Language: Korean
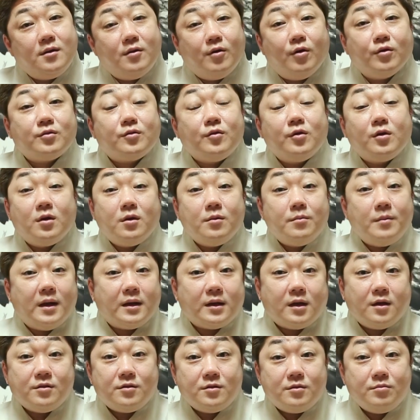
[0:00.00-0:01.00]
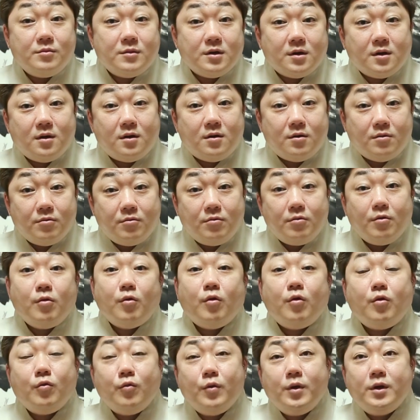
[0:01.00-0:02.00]
어떤 게 맞겠습니까로?
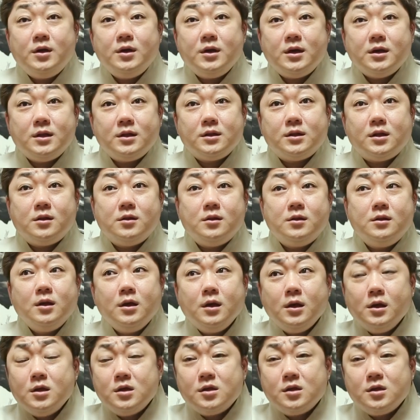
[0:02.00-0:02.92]
어왜 인간한테는